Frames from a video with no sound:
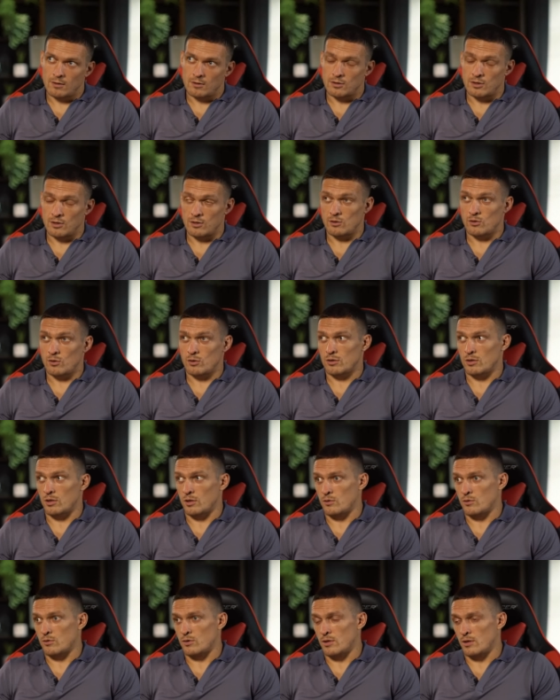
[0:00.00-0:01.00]
Знаете, что я
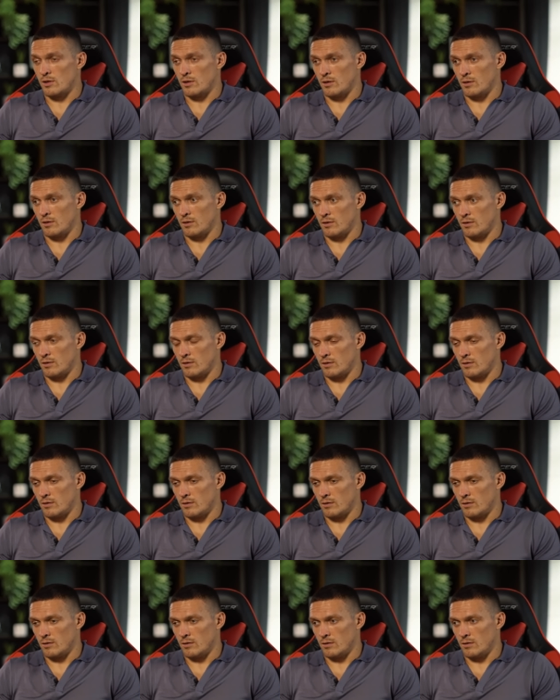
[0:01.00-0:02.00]
сразу сделал?
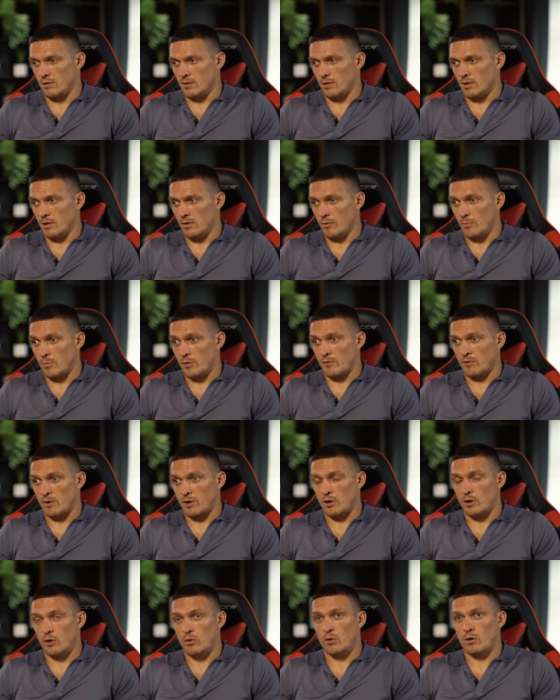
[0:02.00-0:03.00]
Я,
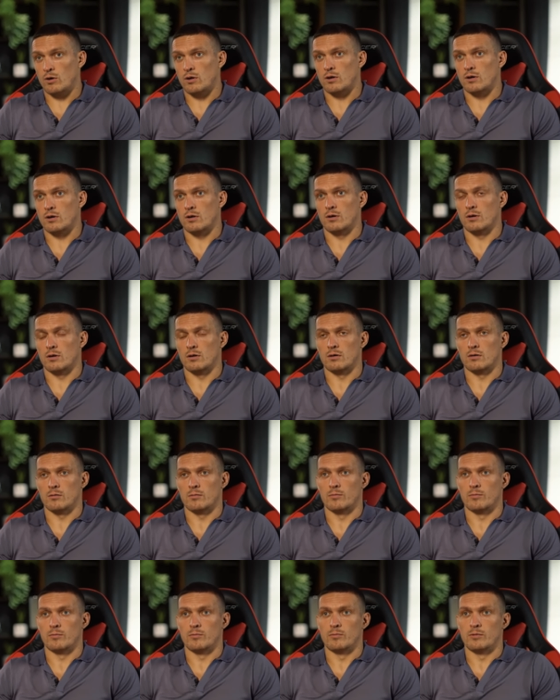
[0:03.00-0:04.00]
во-первых, лег
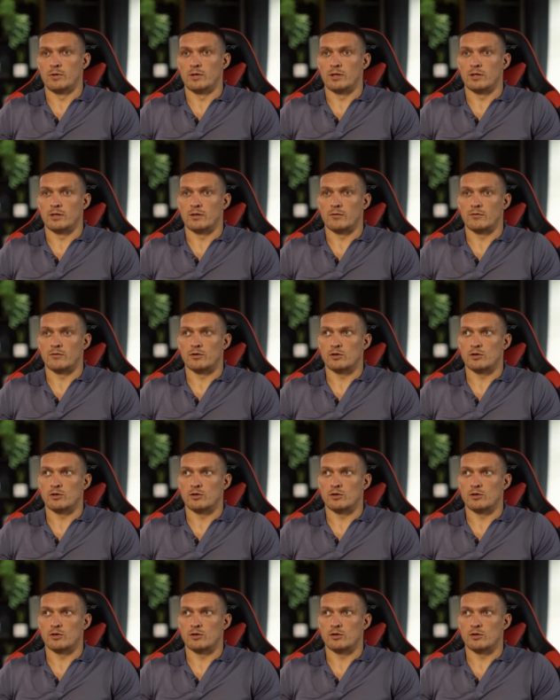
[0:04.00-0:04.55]
э, где-то